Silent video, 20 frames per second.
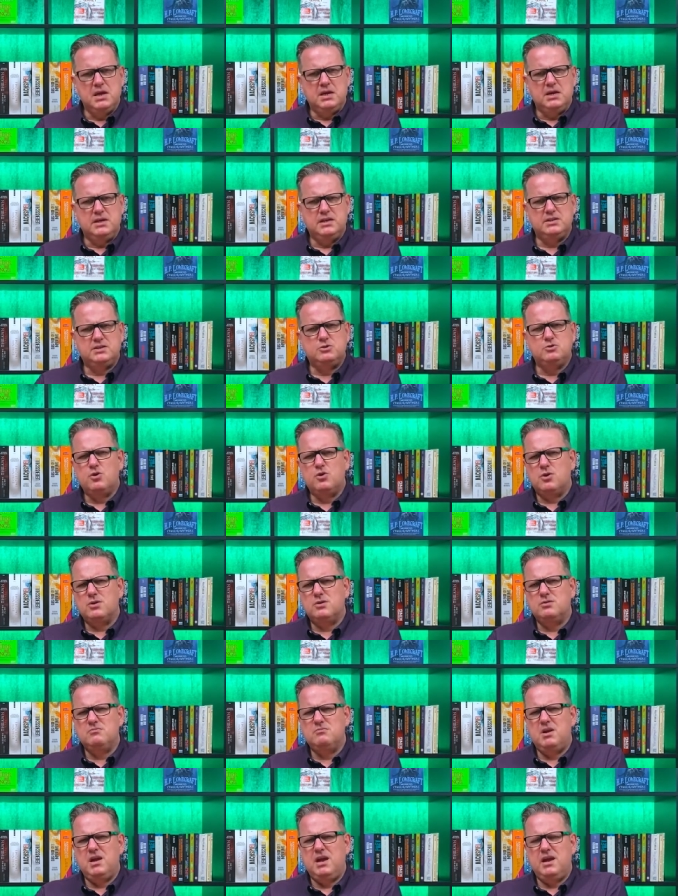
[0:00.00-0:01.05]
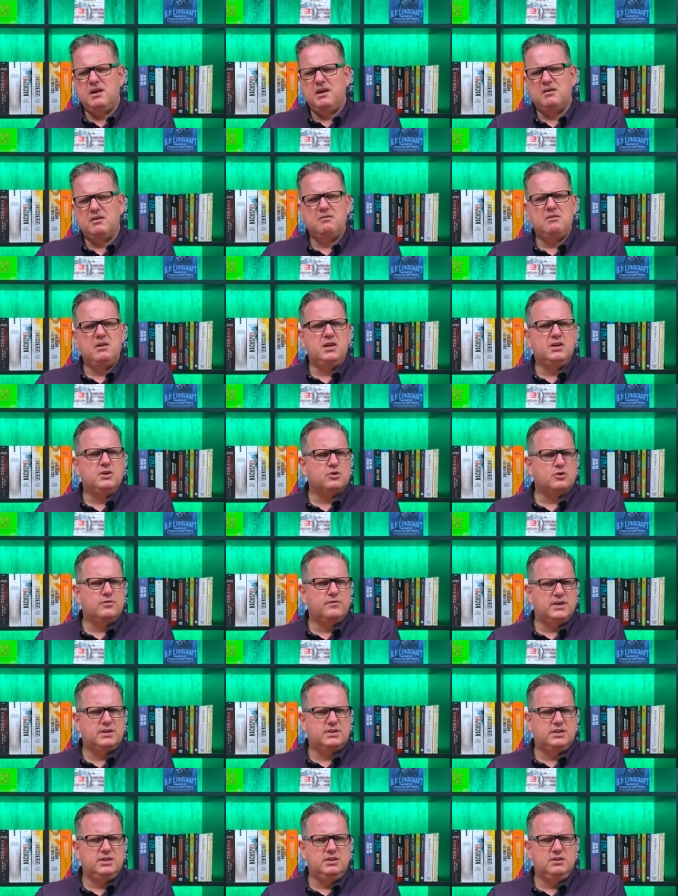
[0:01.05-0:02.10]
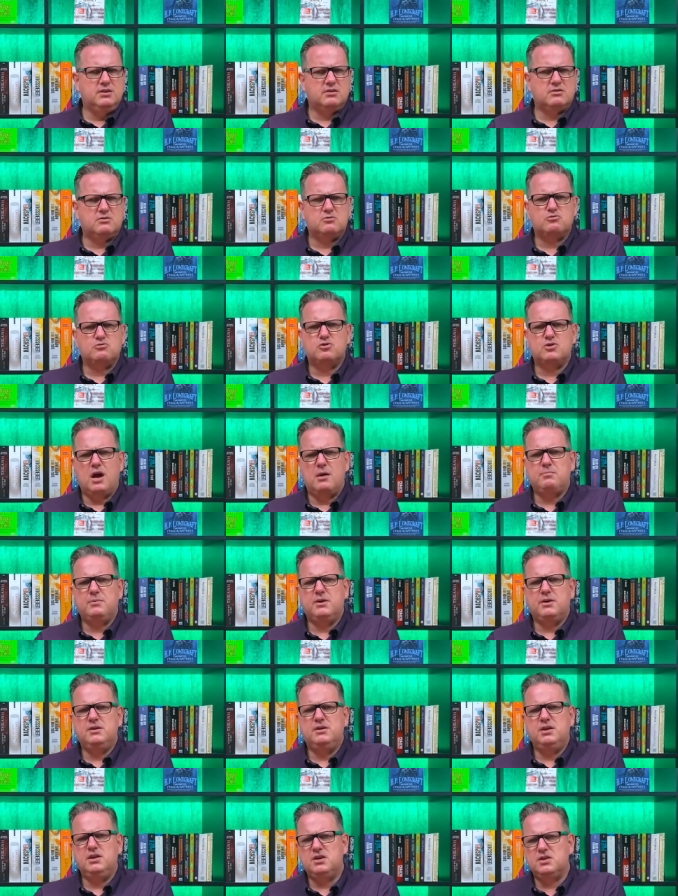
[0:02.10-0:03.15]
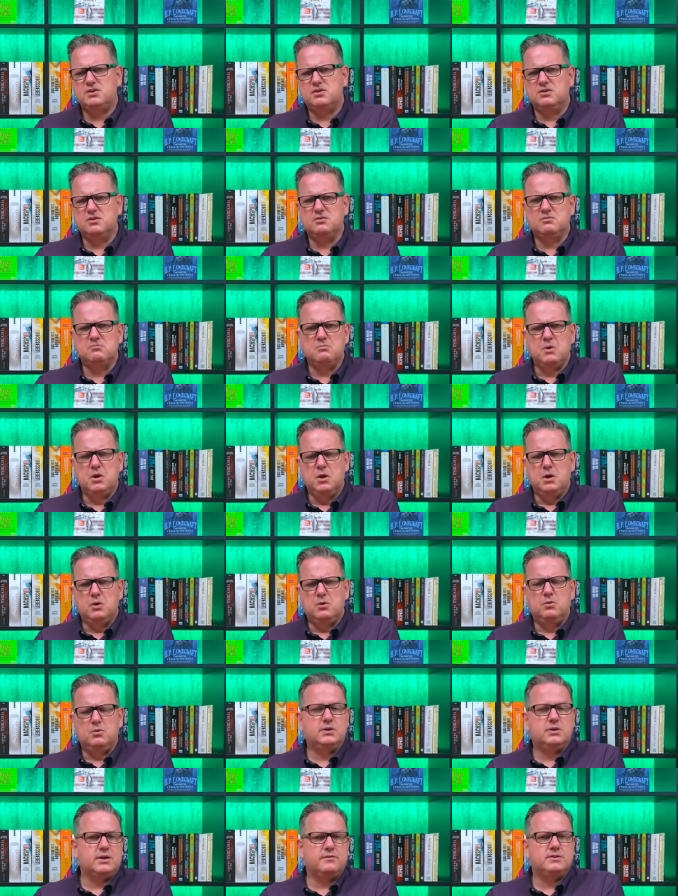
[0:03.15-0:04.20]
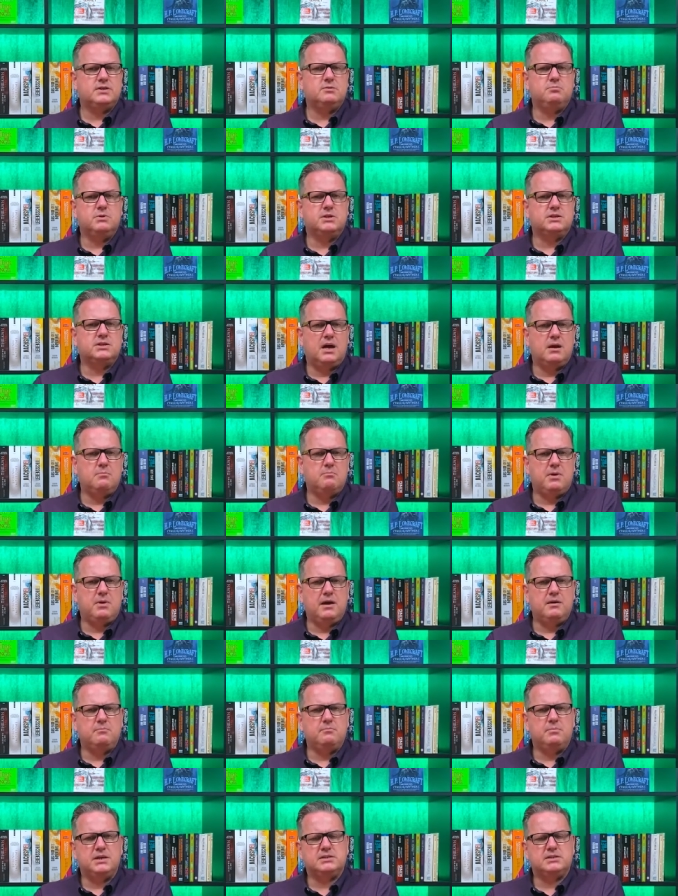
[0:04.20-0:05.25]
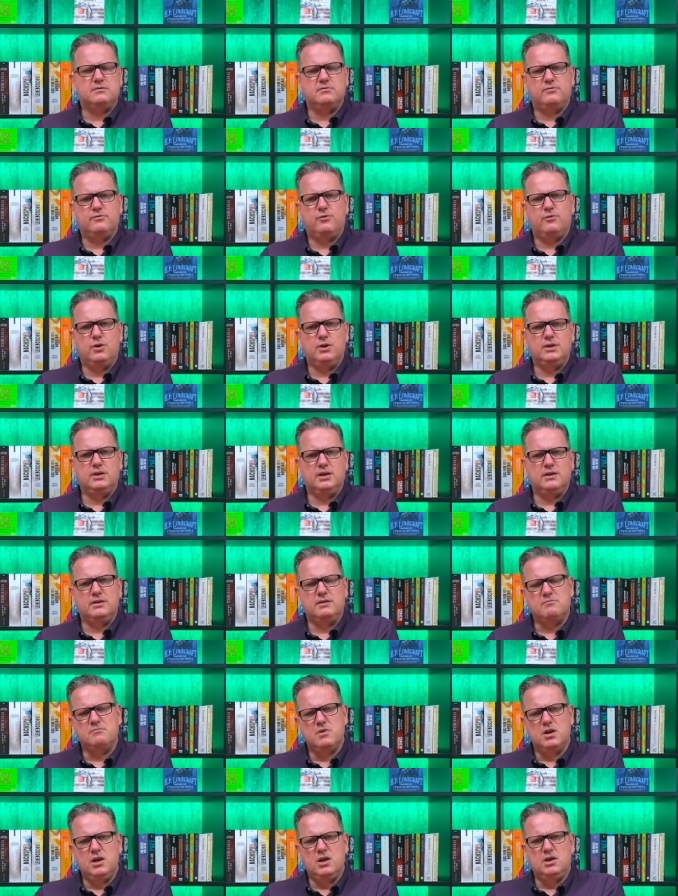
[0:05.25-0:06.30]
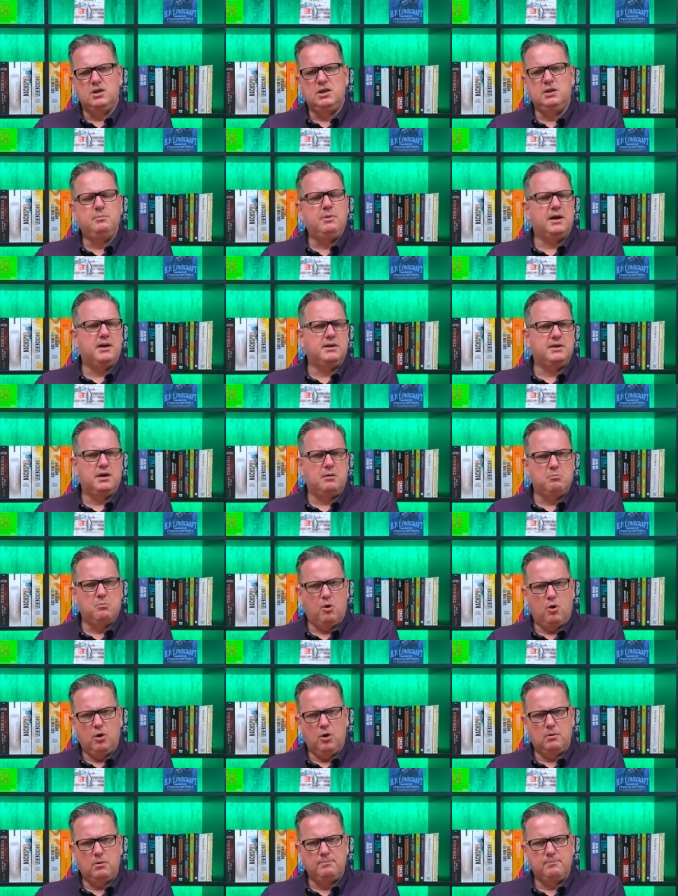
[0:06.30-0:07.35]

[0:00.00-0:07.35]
ist Jordan eher introvertiert, schreibt Gedichte und trifft sich mit seinen beiden besten Freundinnen lieber in der Mall.